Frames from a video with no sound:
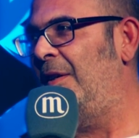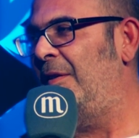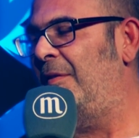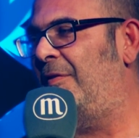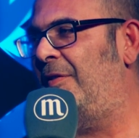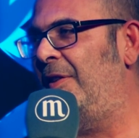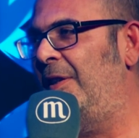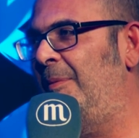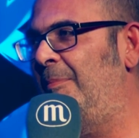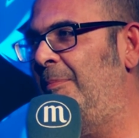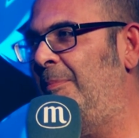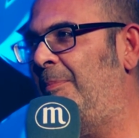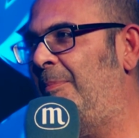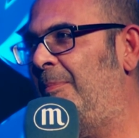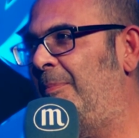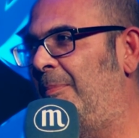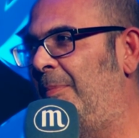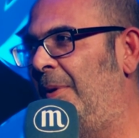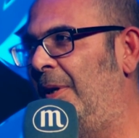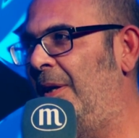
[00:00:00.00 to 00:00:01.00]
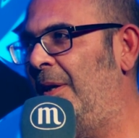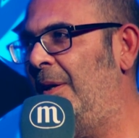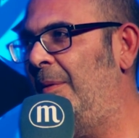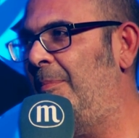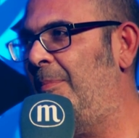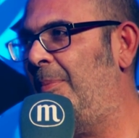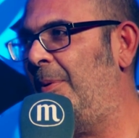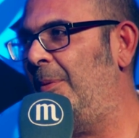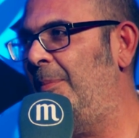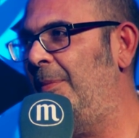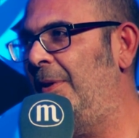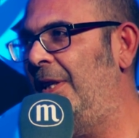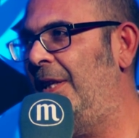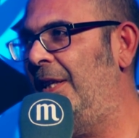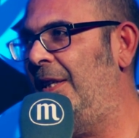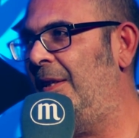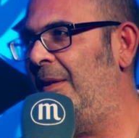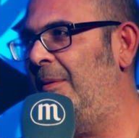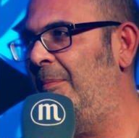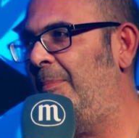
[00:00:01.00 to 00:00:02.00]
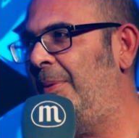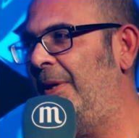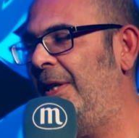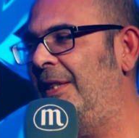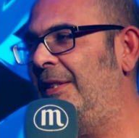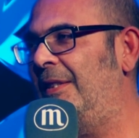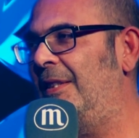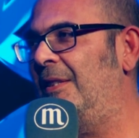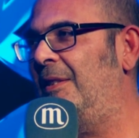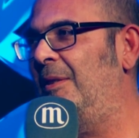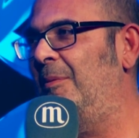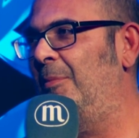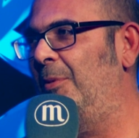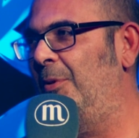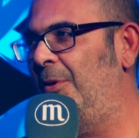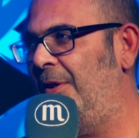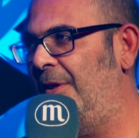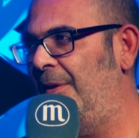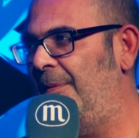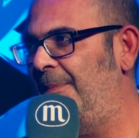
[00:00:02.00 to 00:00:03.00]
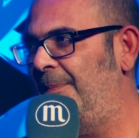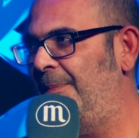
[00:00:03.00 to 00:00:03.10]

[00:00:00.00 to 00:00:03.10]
Film äh, prominenten Partys in München.